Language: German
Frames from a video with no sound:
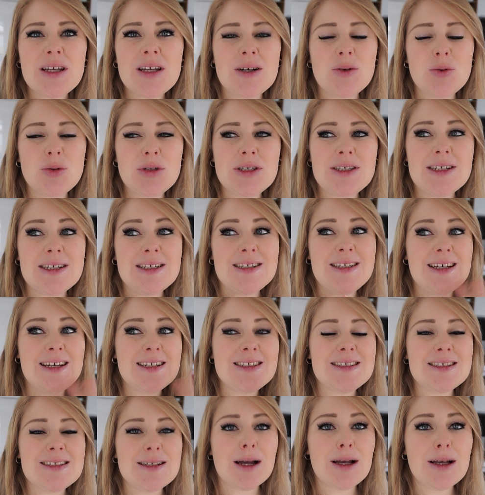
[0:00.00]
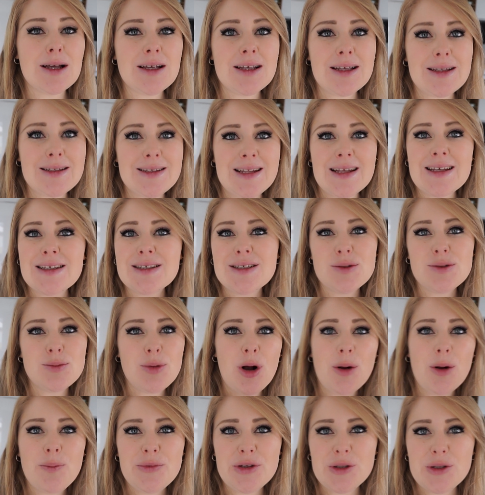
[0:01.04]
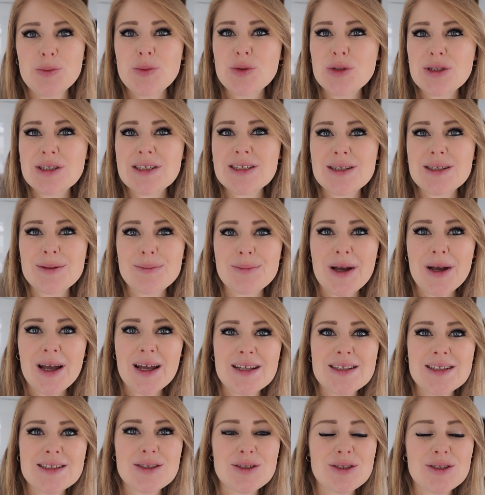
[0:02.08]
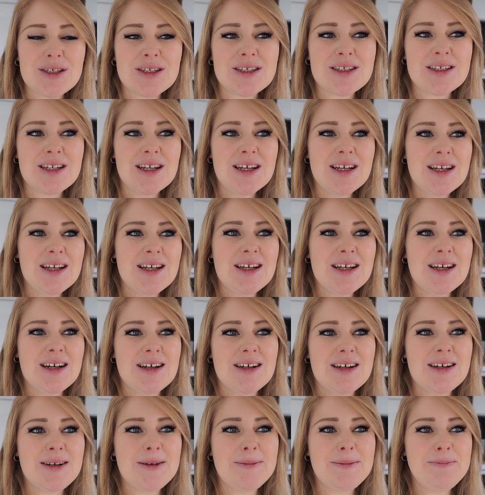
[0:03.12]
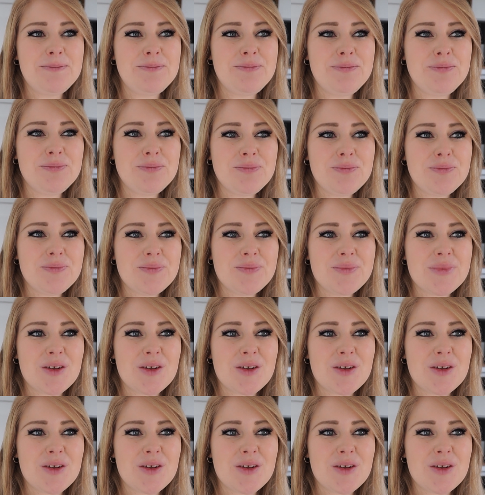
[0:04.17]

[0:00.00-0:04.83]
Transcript: und der ist denke ich, überhaupt nicht böse gemeint, sondern ähm,